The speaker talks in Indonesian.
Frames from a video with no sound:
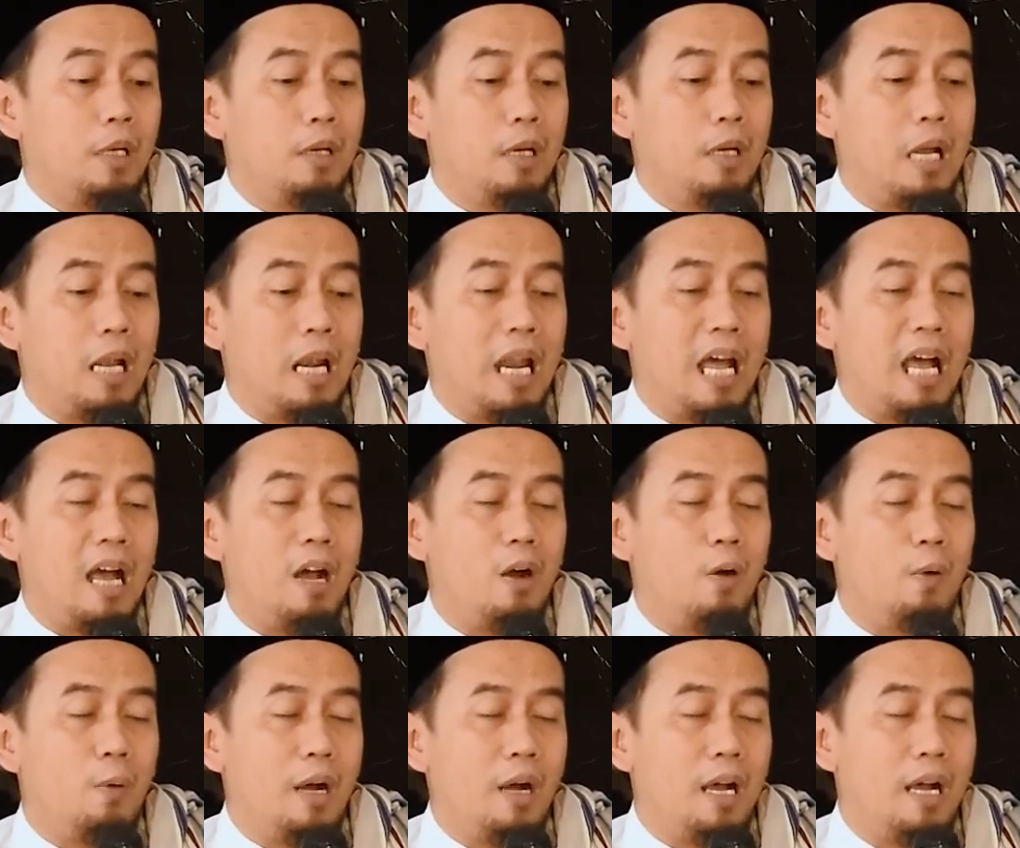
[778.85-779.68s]

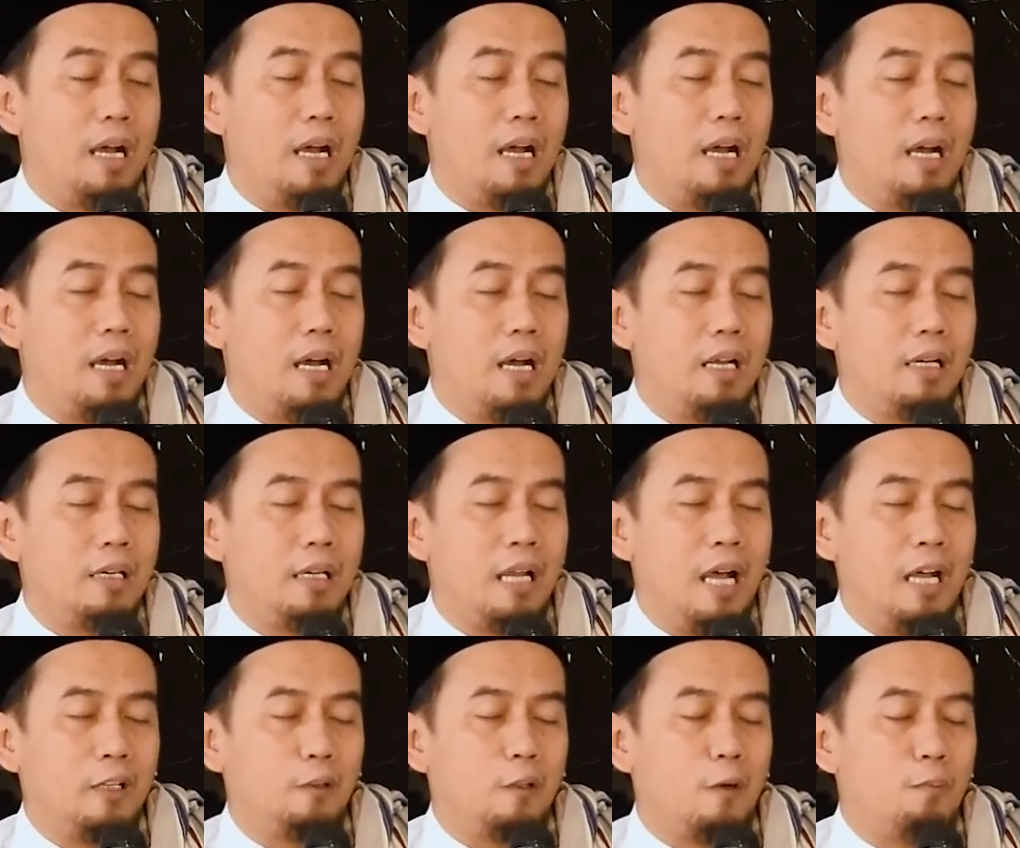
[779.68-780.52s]

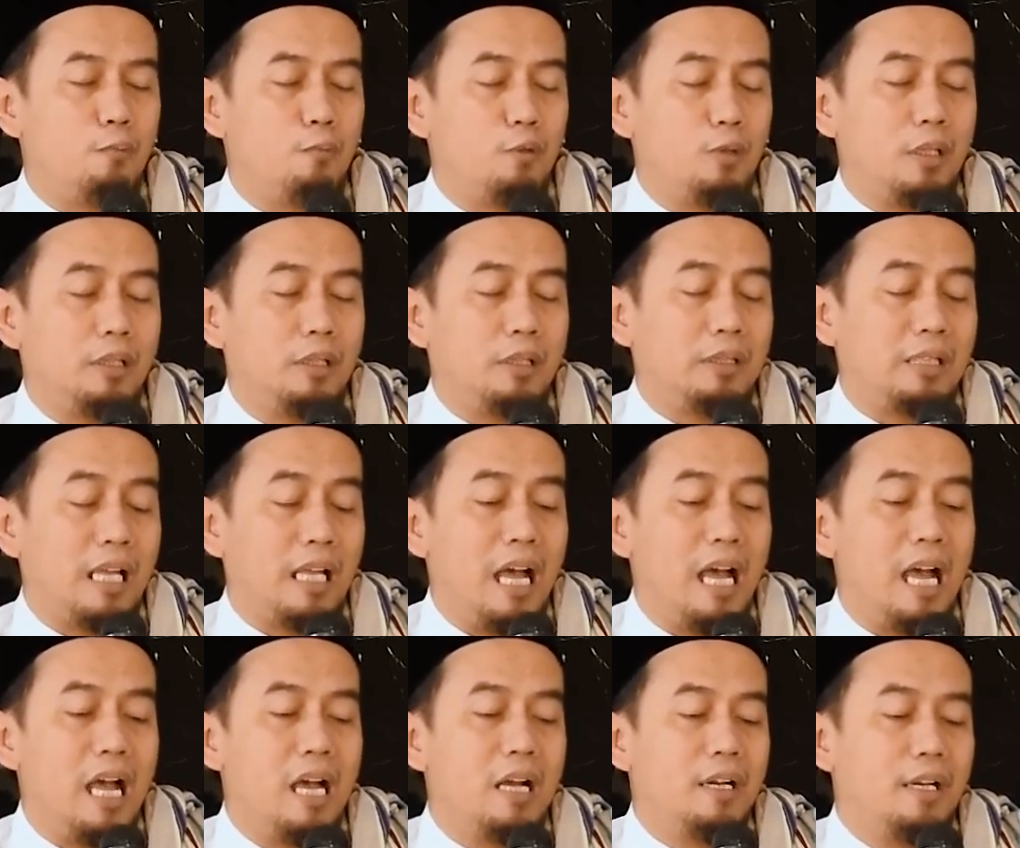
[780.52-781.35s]
ngelawan ataupun
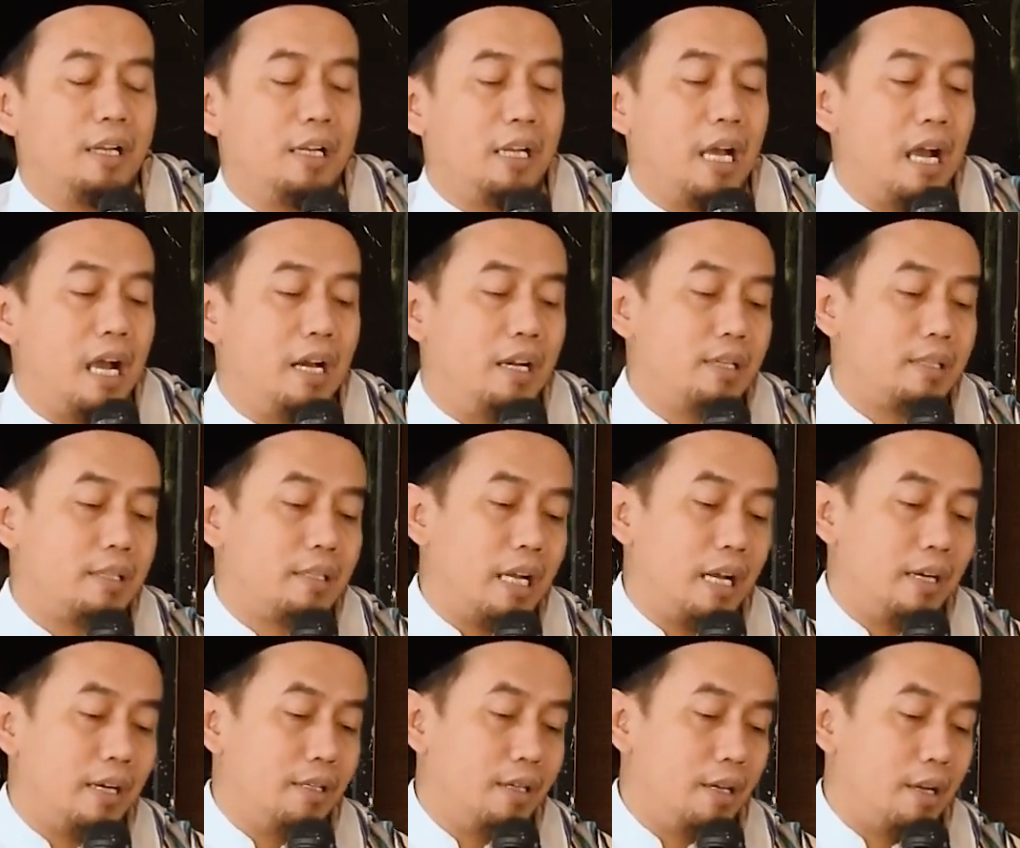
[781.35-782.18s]
tentang ning hadis
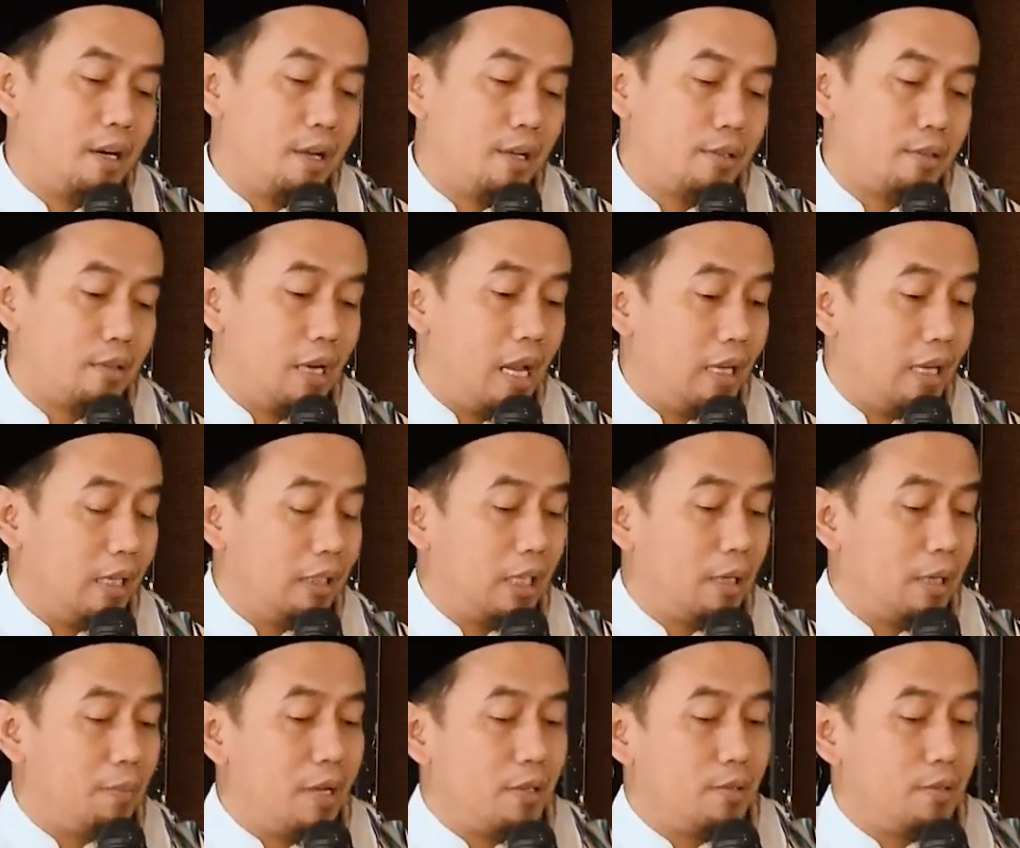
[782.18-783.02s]
kanjeng rasul itu
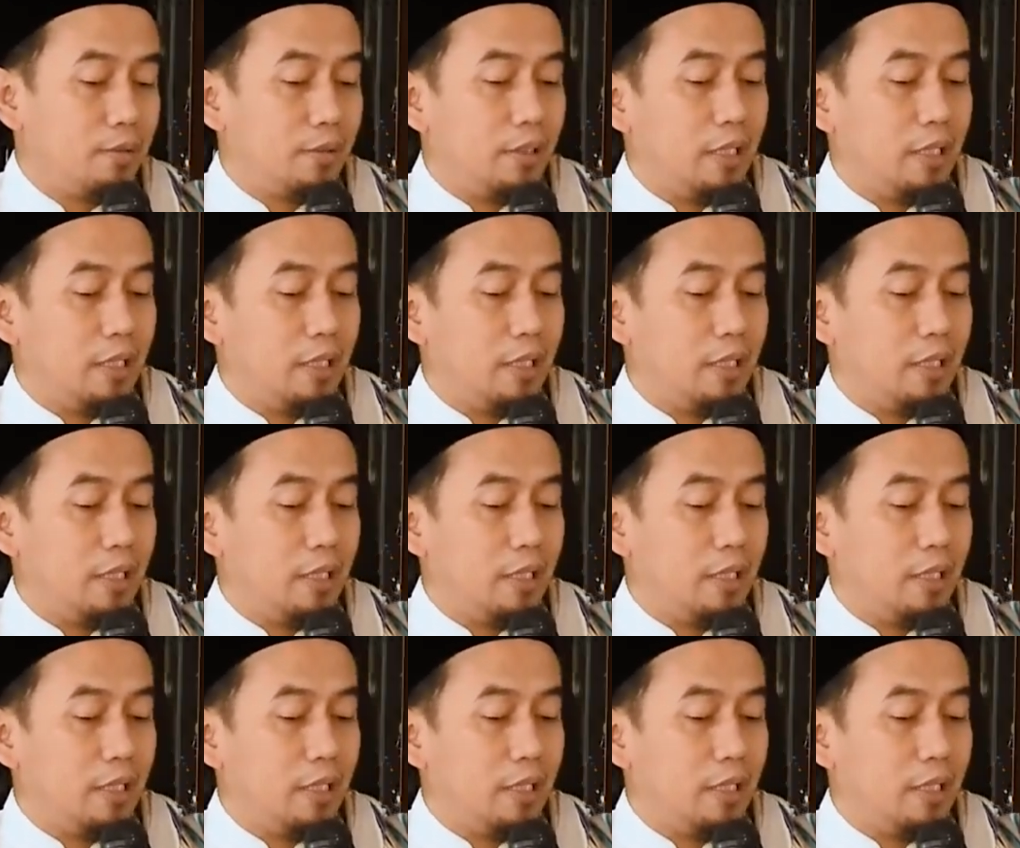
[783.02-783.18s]
termasuk